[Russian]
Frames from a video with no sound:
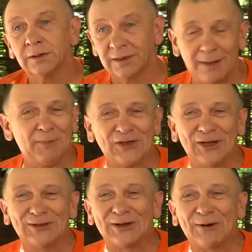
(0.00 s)
Да,
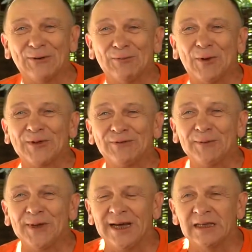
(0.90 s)
пожалуйста, какую помощь
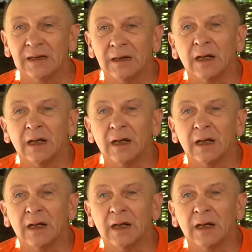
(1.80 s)
выбираете?